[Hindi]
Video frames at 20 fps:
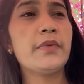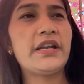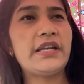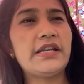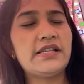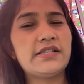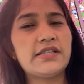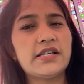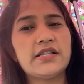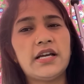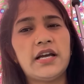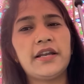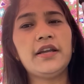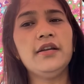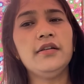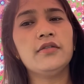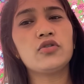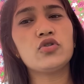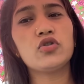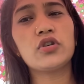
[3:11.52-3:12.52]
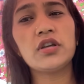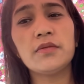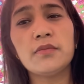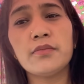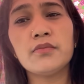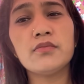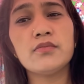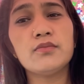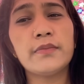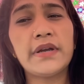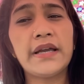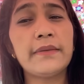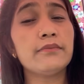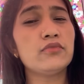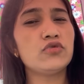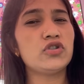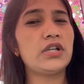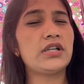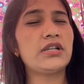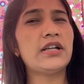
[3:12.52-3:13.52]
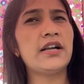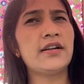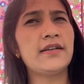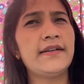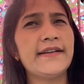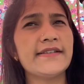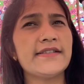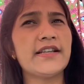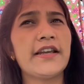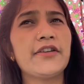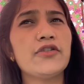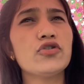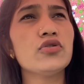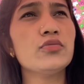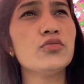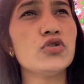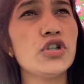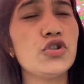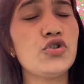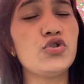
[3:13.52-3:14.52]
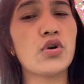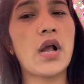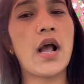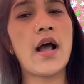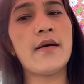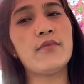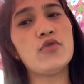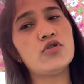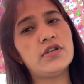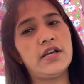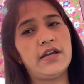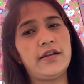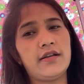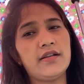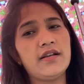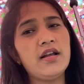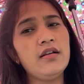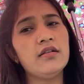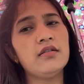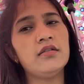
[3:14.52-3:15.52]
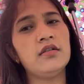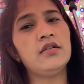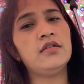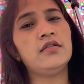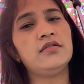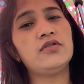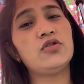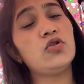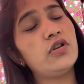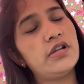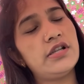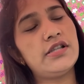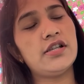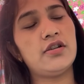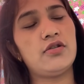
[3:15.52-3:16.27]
मैं नीचे जा रही क्योंकि मैं मुझे ठंड लग जाएगी तो मुझे जुकाम हो जाएगा ना तो नीचे